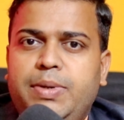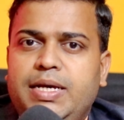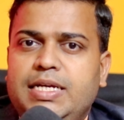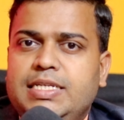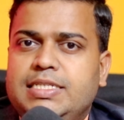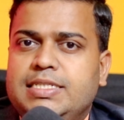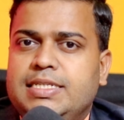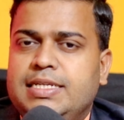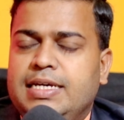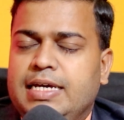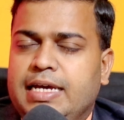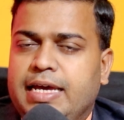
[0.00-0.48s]

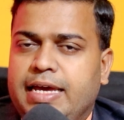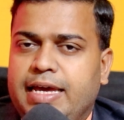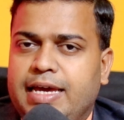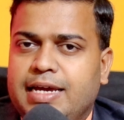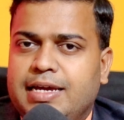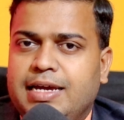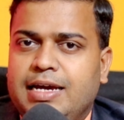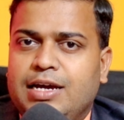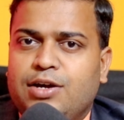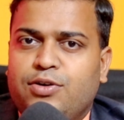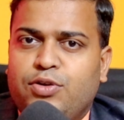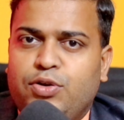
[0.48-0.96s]
बेस्ड एक
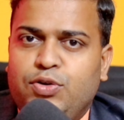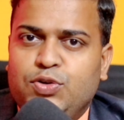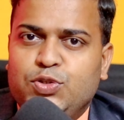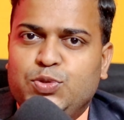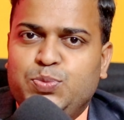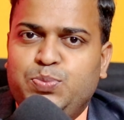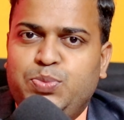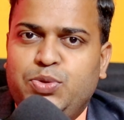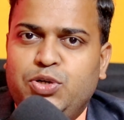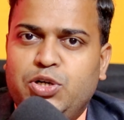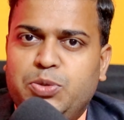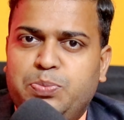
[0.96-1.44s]

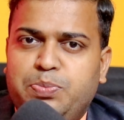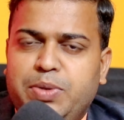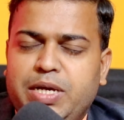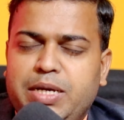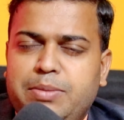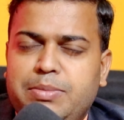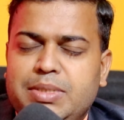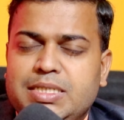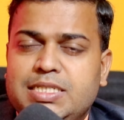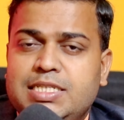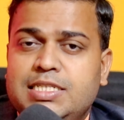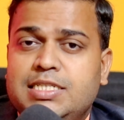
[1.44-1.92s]
क्रॉसपोर्ट
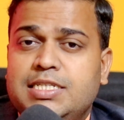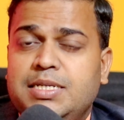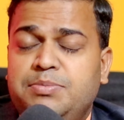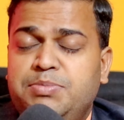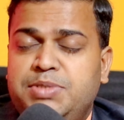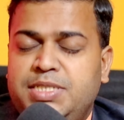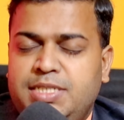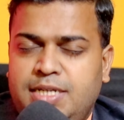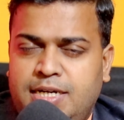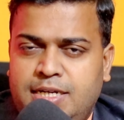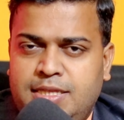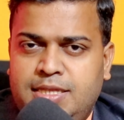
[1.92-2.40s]
पेमेंट सिस्टम
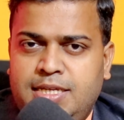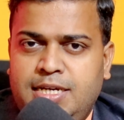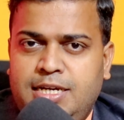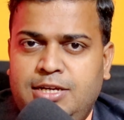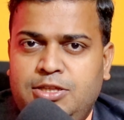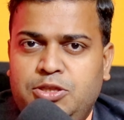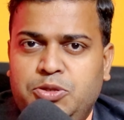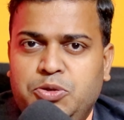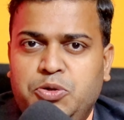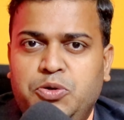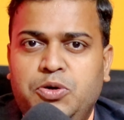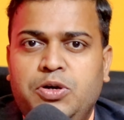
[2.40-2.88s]
चाहते हैं
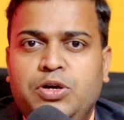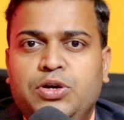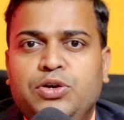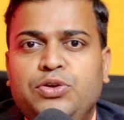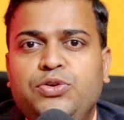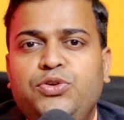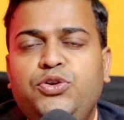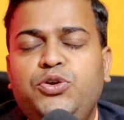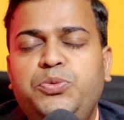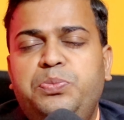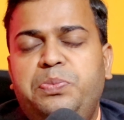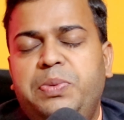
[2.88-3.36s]
तो
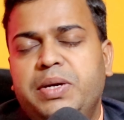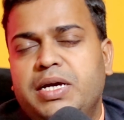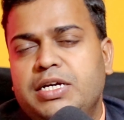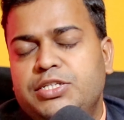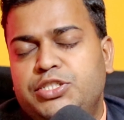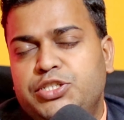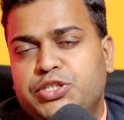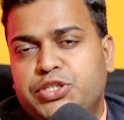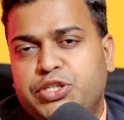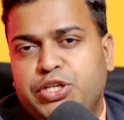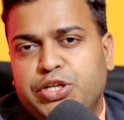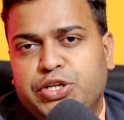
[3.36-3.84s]
यूपी का जो
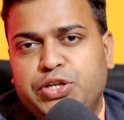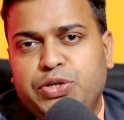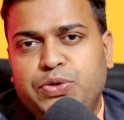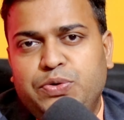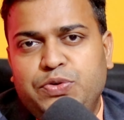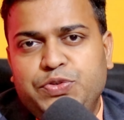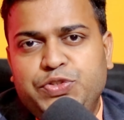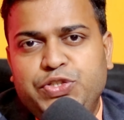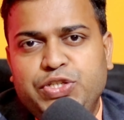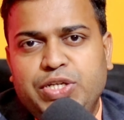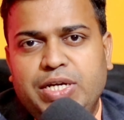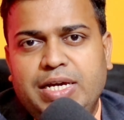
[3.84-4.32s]

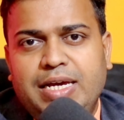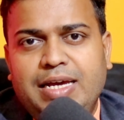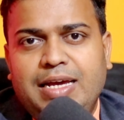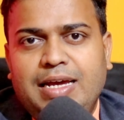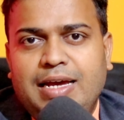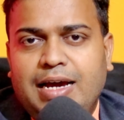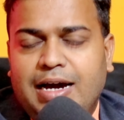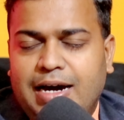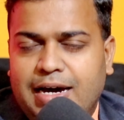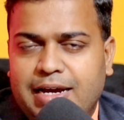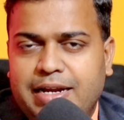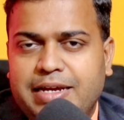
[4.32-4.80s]
टेक्नोलॉजी है
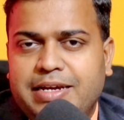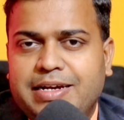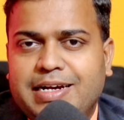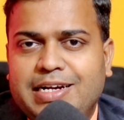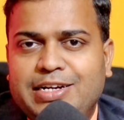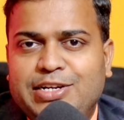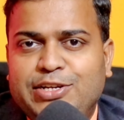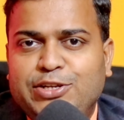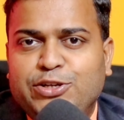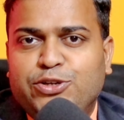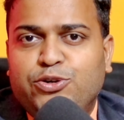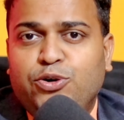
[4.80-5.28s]
हर एक
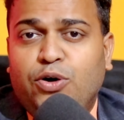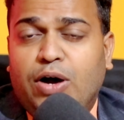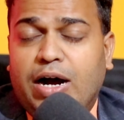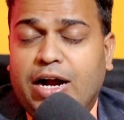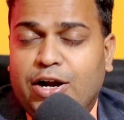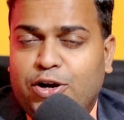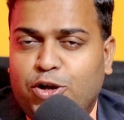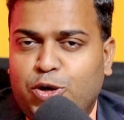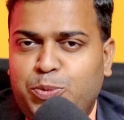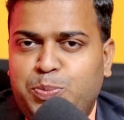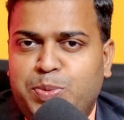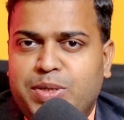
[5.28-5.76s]
कंट्री को
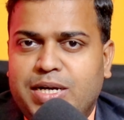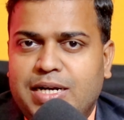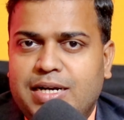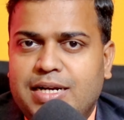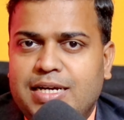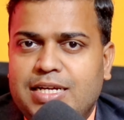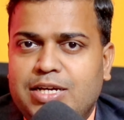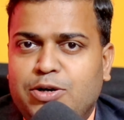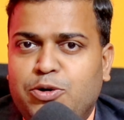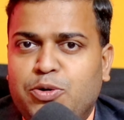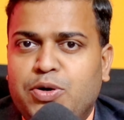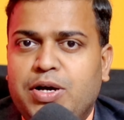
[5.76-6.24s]
अडोप्ट करना
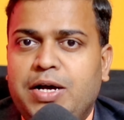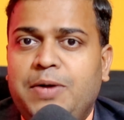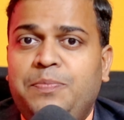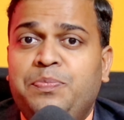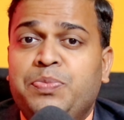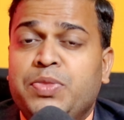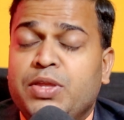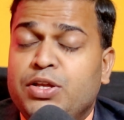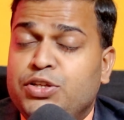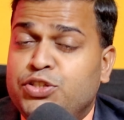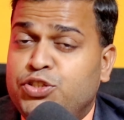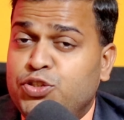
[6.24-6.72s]
होगा
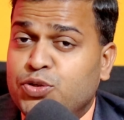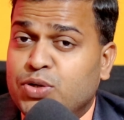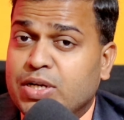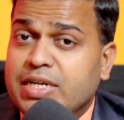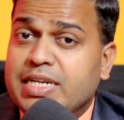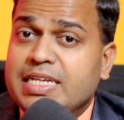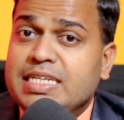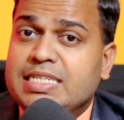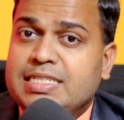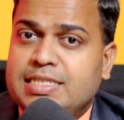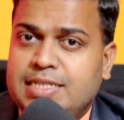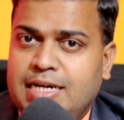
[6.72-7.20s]
जो
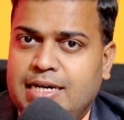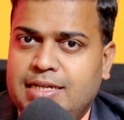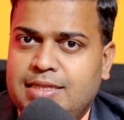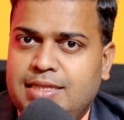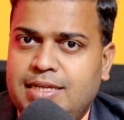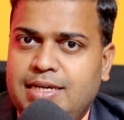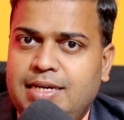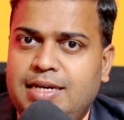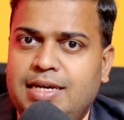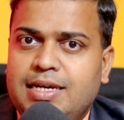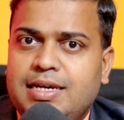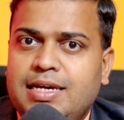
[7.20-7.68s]
कंट्रीज चाहते
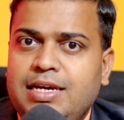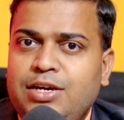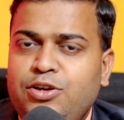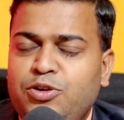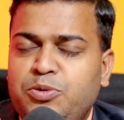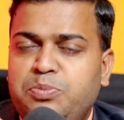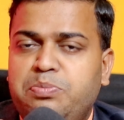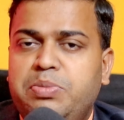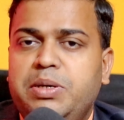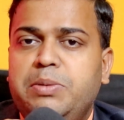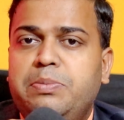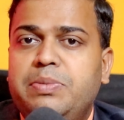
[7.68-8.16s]
हैं कि
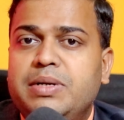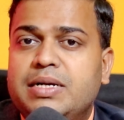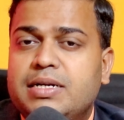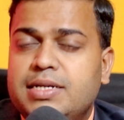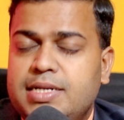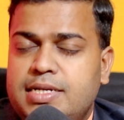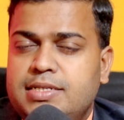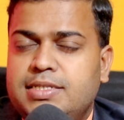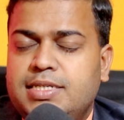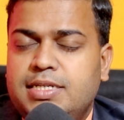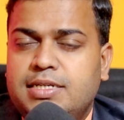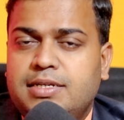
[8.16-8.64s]
यूपी पर
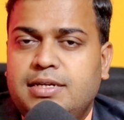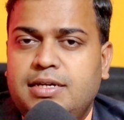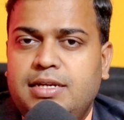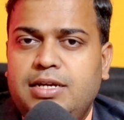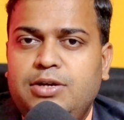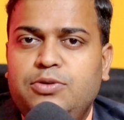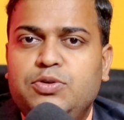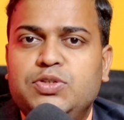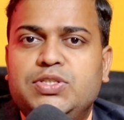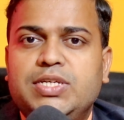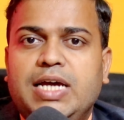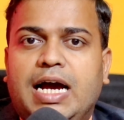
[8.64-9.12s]
ट्रांसलेट करे
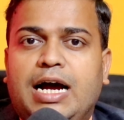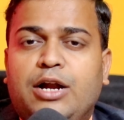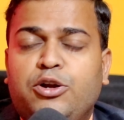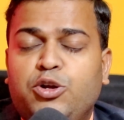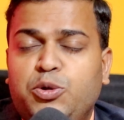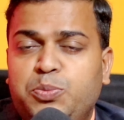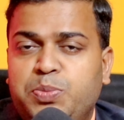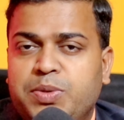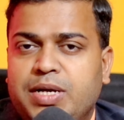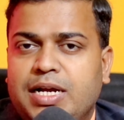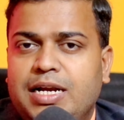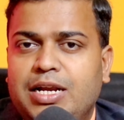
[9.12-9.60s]
उसे
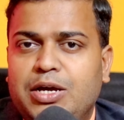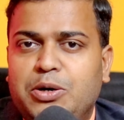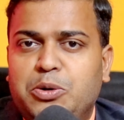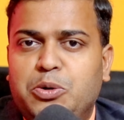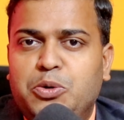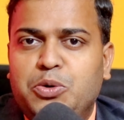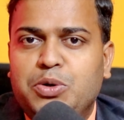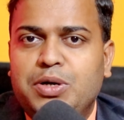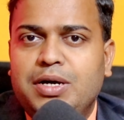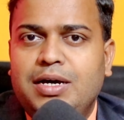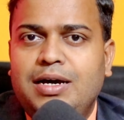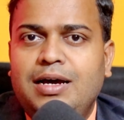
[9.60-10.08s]
अडोप्ट करना
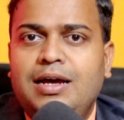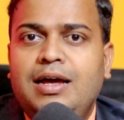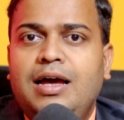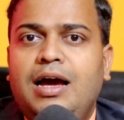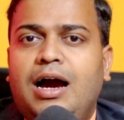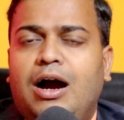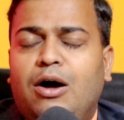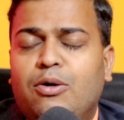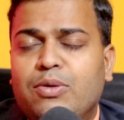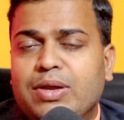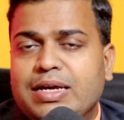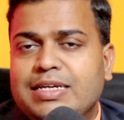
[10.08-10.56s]
होगा
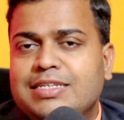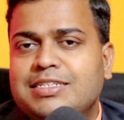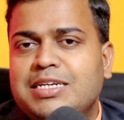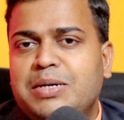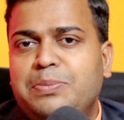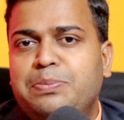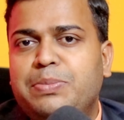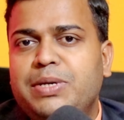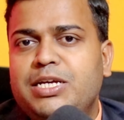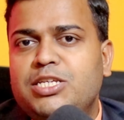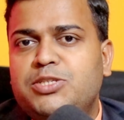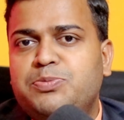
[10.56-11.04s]
और इसका
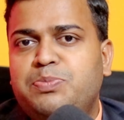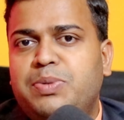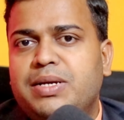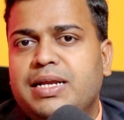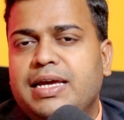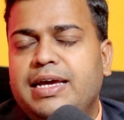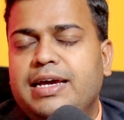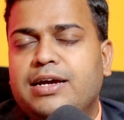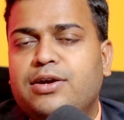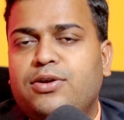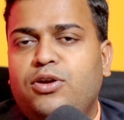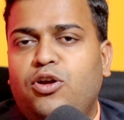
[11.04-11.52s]
बेस पर
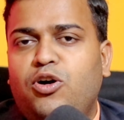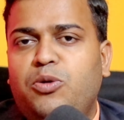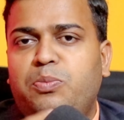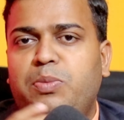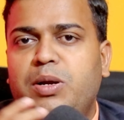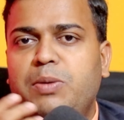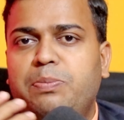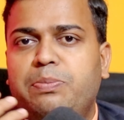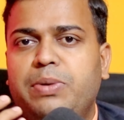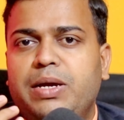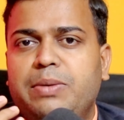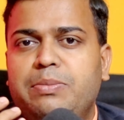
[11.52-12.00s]
एक ग्लोबल
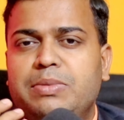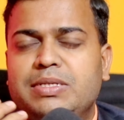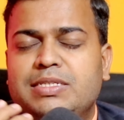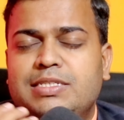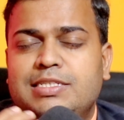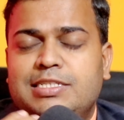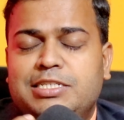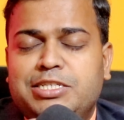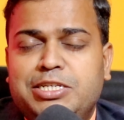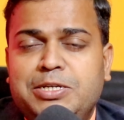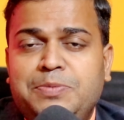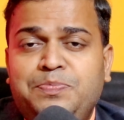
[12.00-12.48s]
पेमेंट
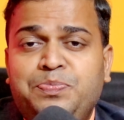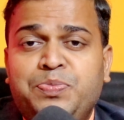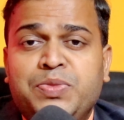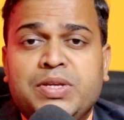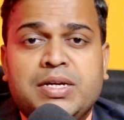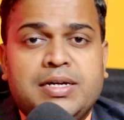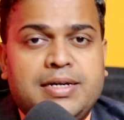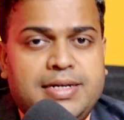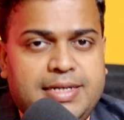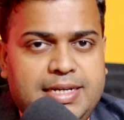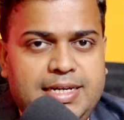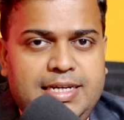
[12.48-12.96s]
सिस्टम
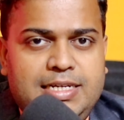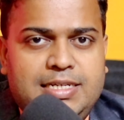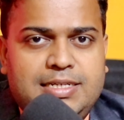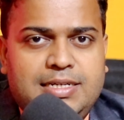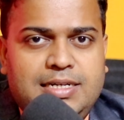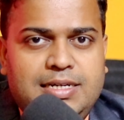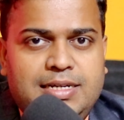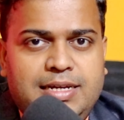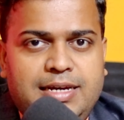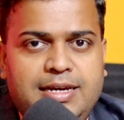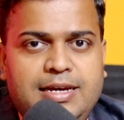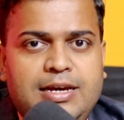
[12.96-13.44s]
क्रिएट
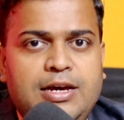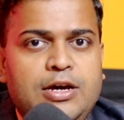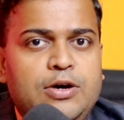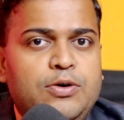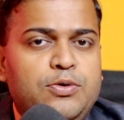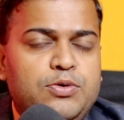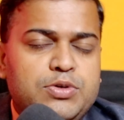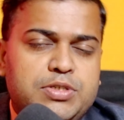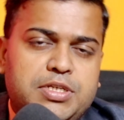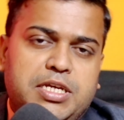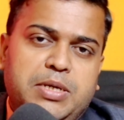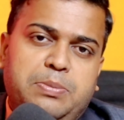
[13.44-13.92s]
करे
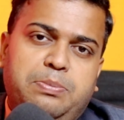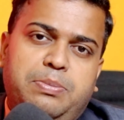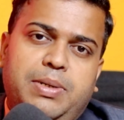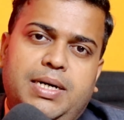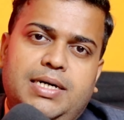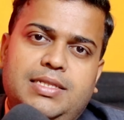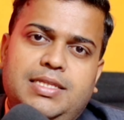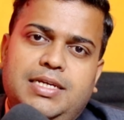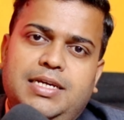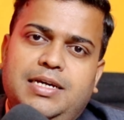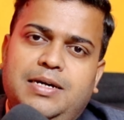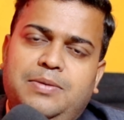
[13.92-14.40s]
उसके
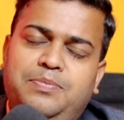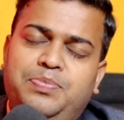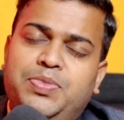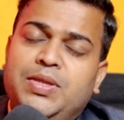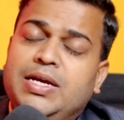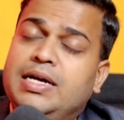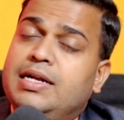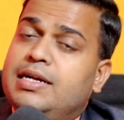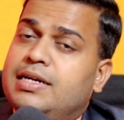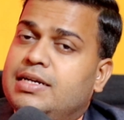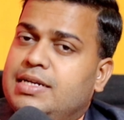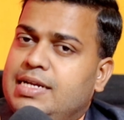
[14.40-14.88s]
बाद ही हम
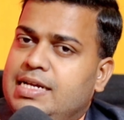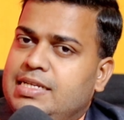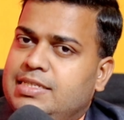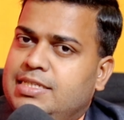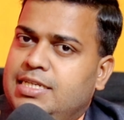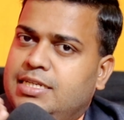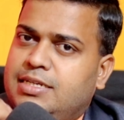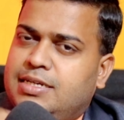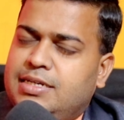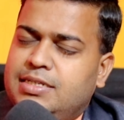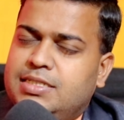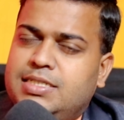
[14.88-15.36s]

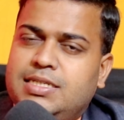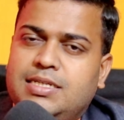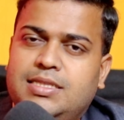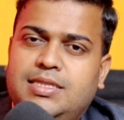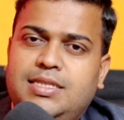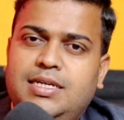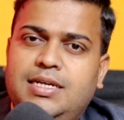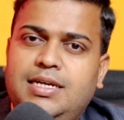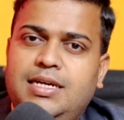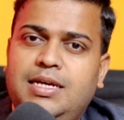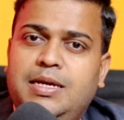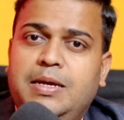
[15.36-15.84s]
ट्रांसलेट कर सकते
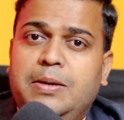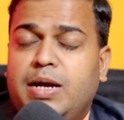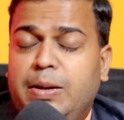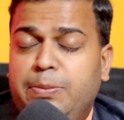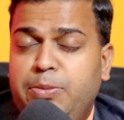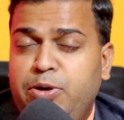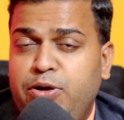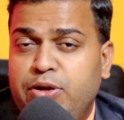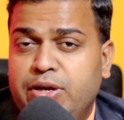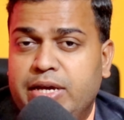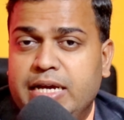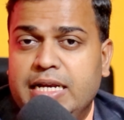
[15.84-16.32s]
हैं
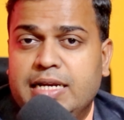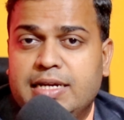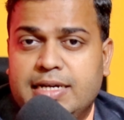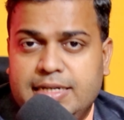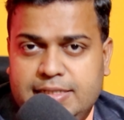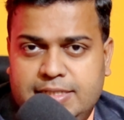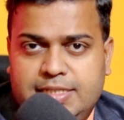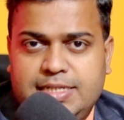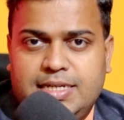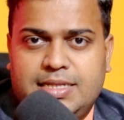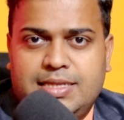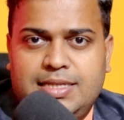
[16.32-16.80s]
कम्युनिकेट कर
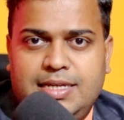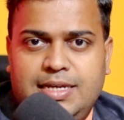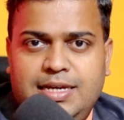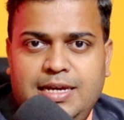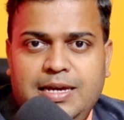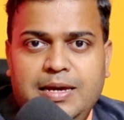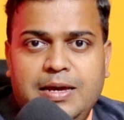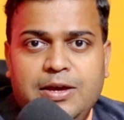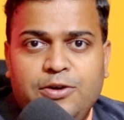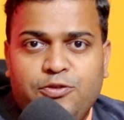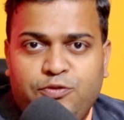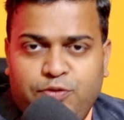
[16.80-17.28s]
सकते हैं
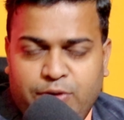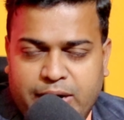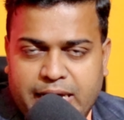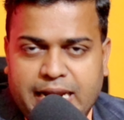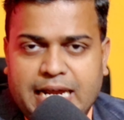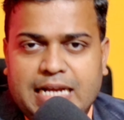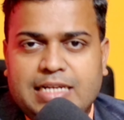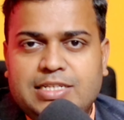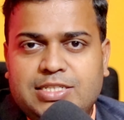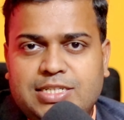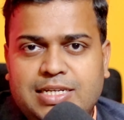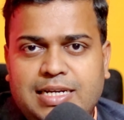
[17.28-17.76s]

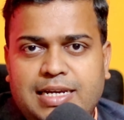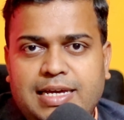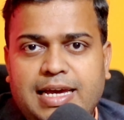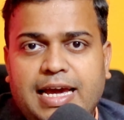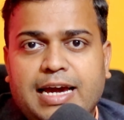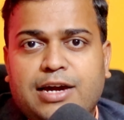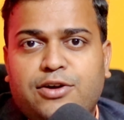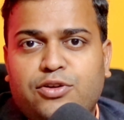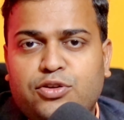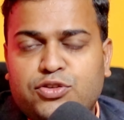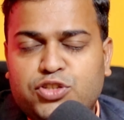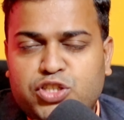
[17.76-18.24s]
फाइनेंशियली
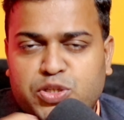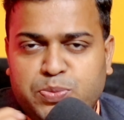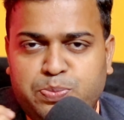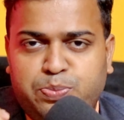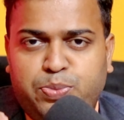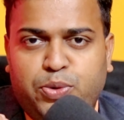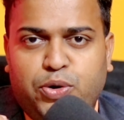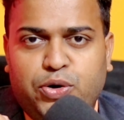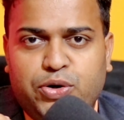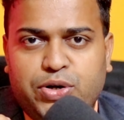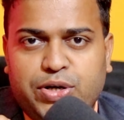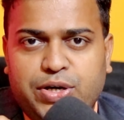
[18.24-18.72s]
अक्रॉस द
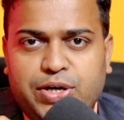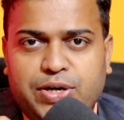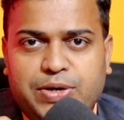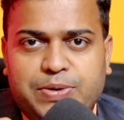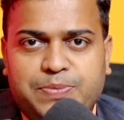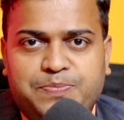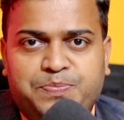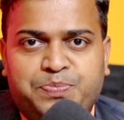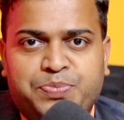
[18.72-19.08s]
बॉर्डर